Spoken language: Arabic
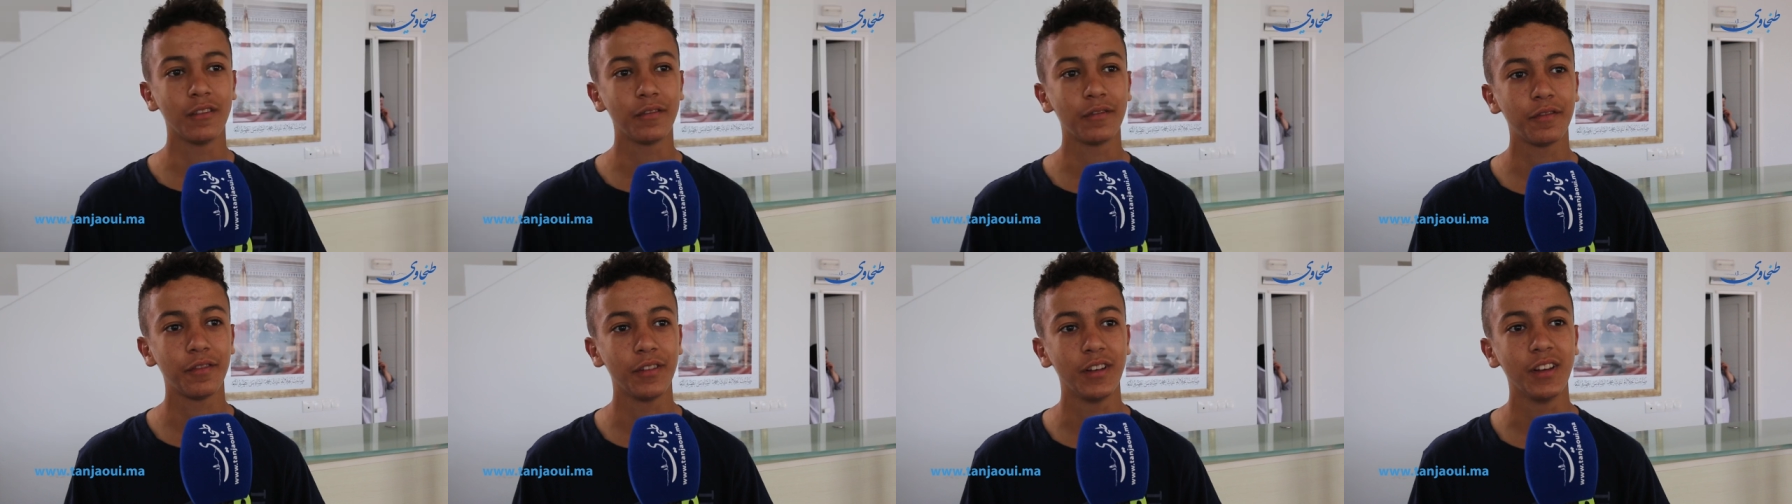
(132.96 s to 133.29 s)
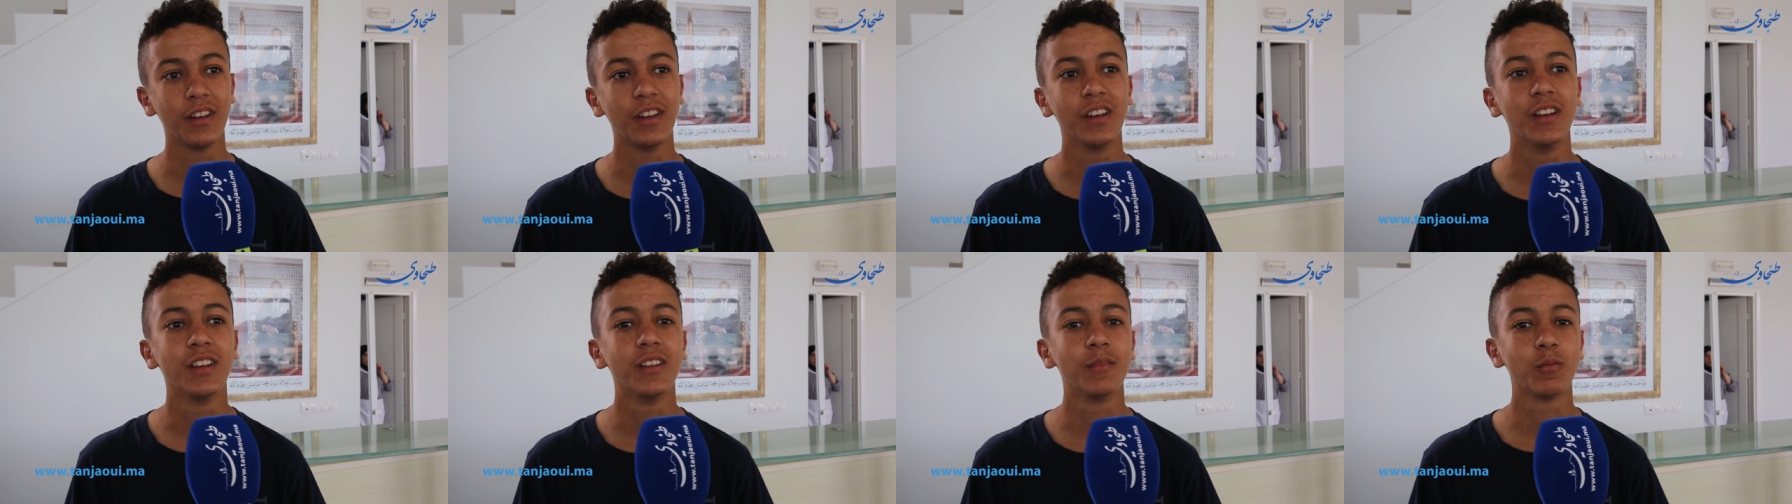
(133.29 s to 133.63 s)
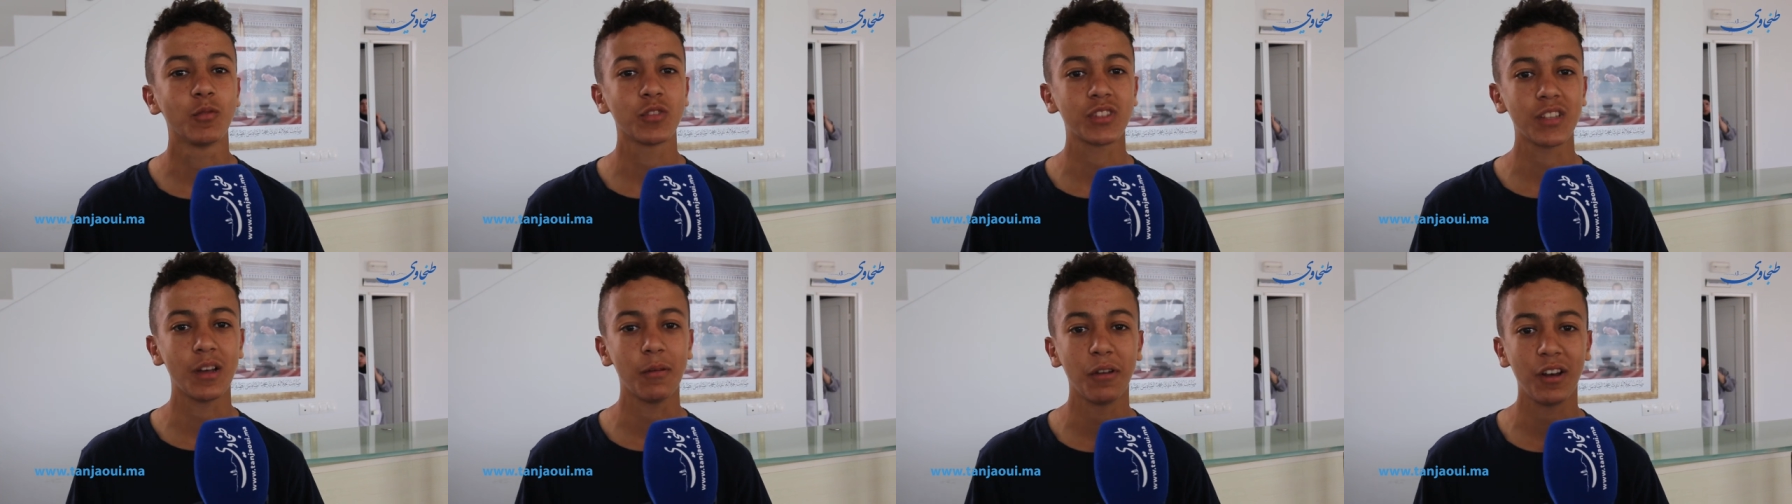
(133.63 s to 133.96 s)
في
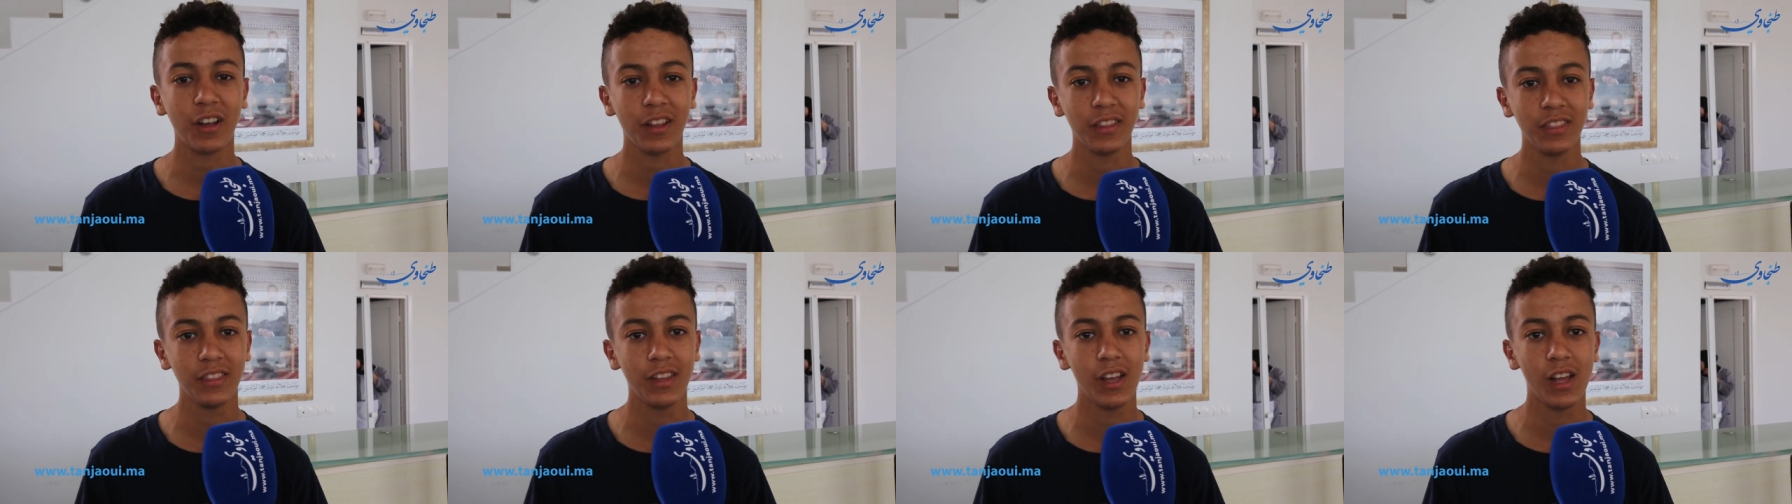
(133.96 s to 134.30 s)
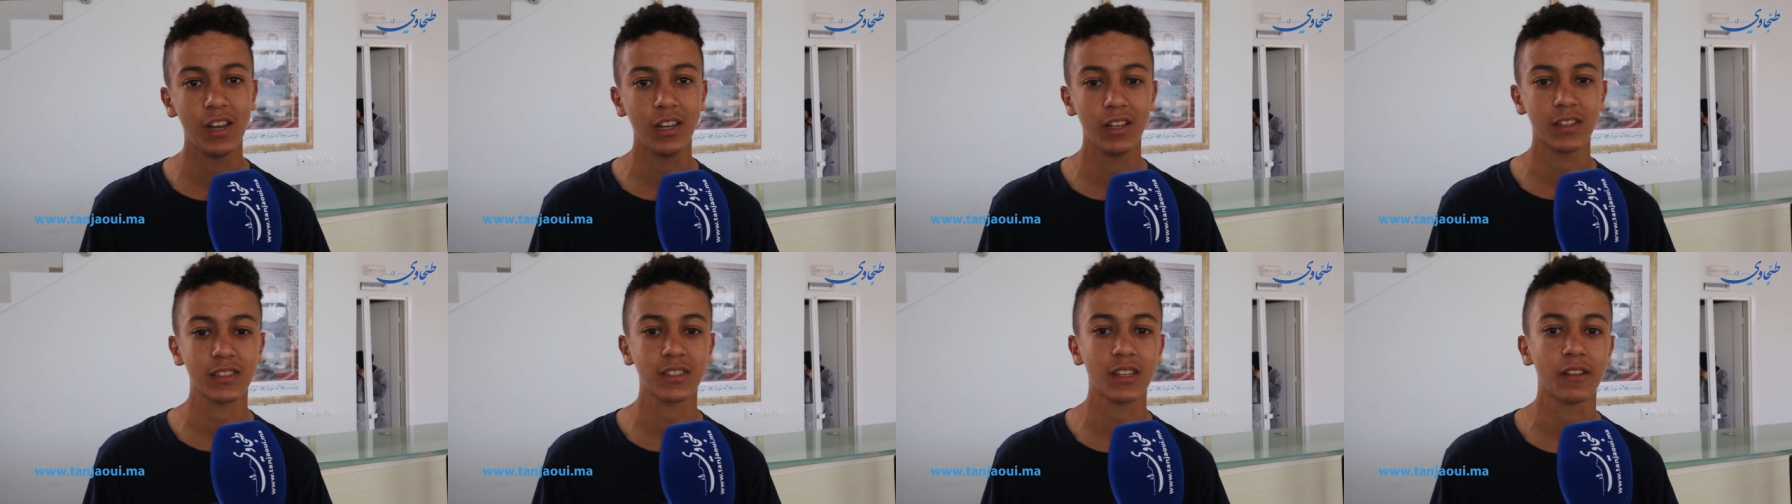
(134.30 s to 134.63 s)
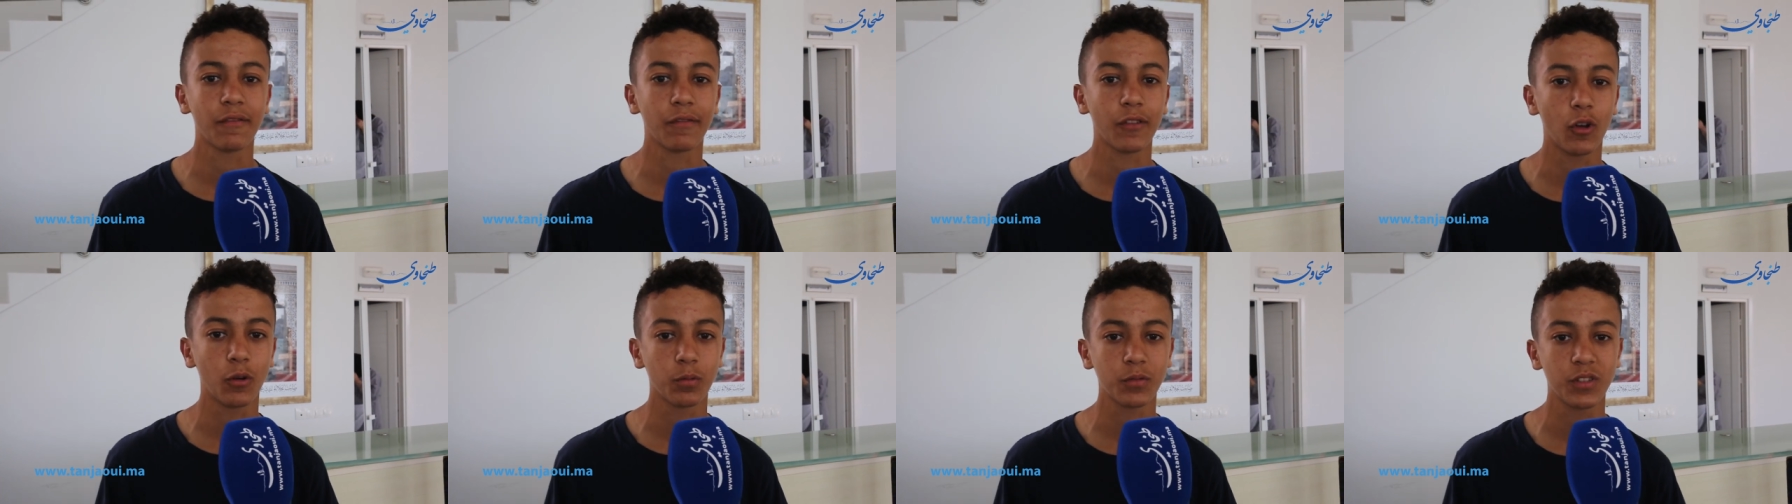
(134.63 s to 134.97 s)
مسابقه الداليه
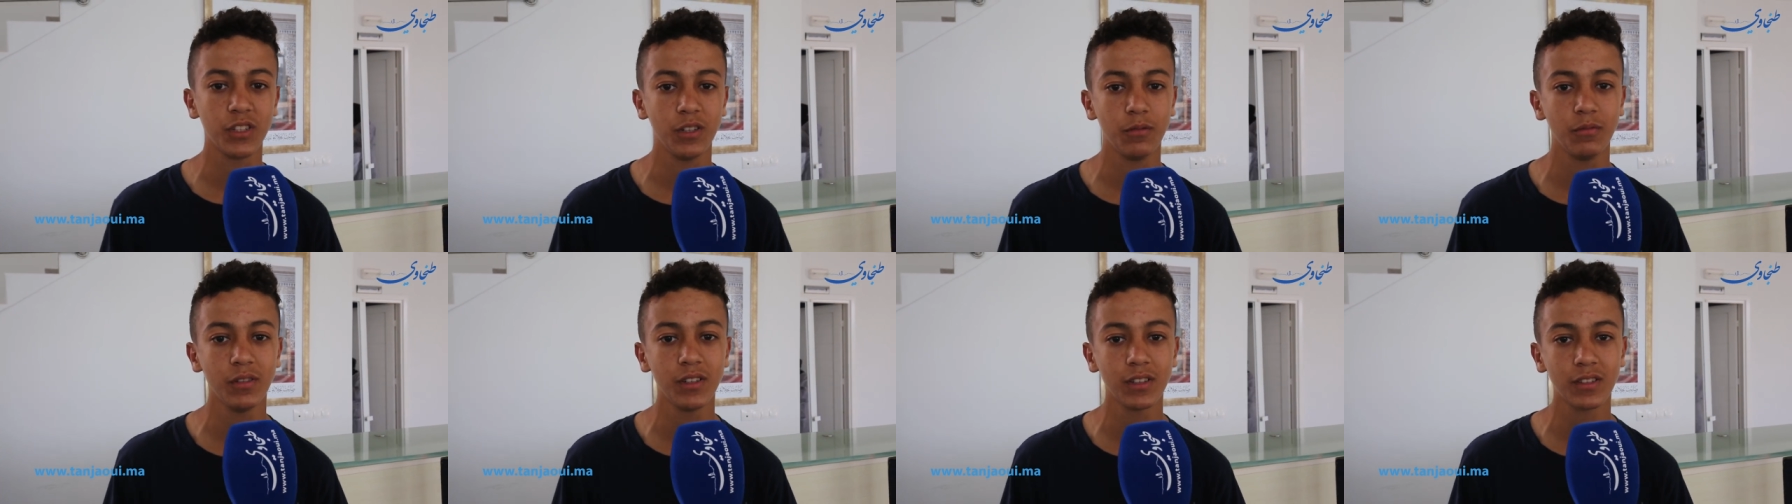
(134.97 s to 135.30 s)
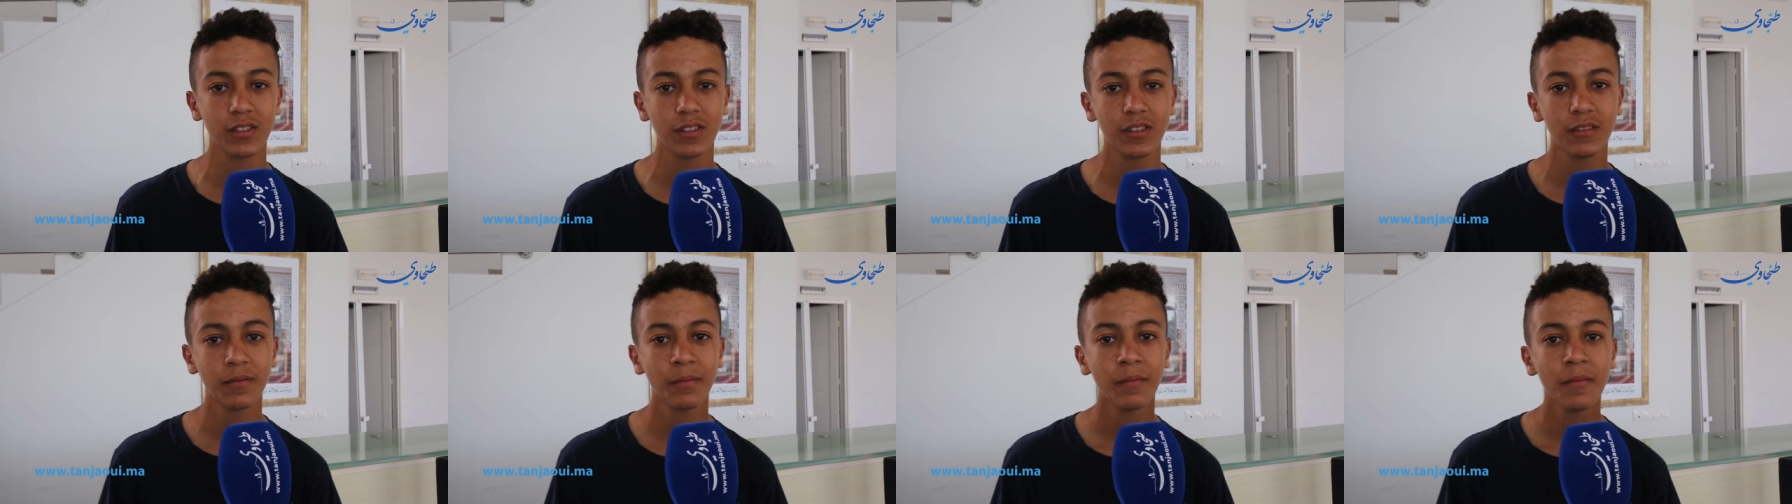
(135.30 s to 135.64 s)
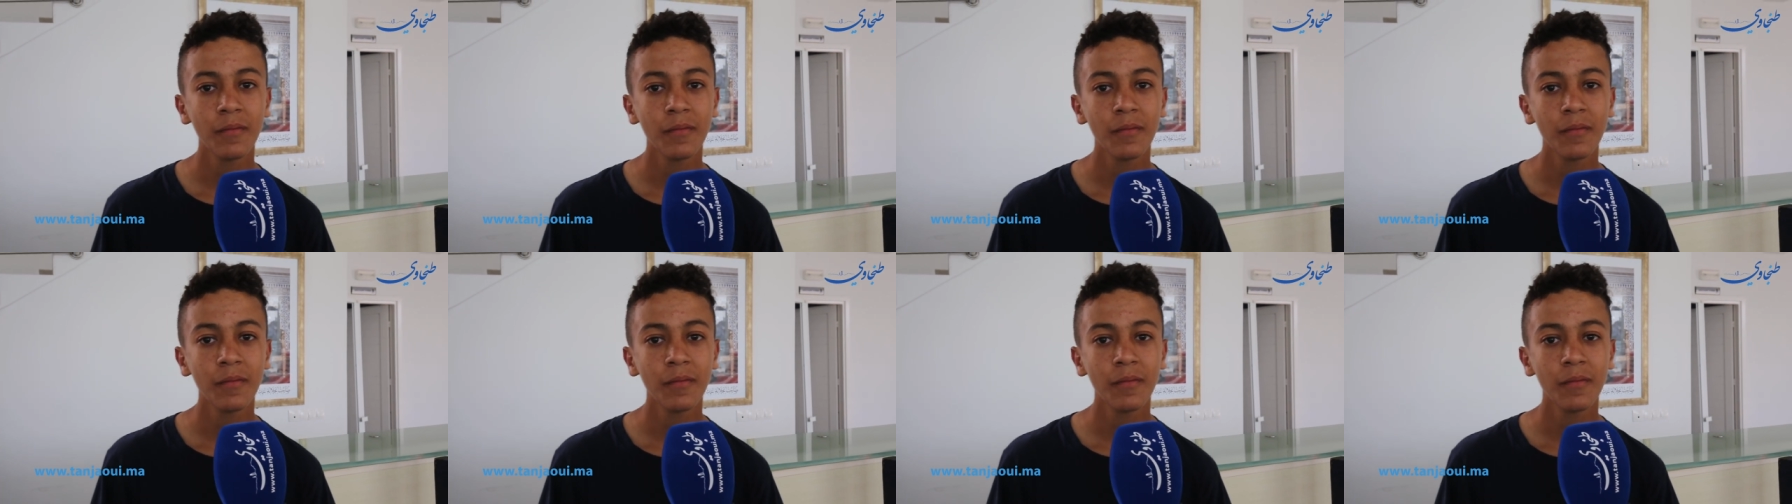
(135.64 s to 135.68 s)
صيف الاوبتيميست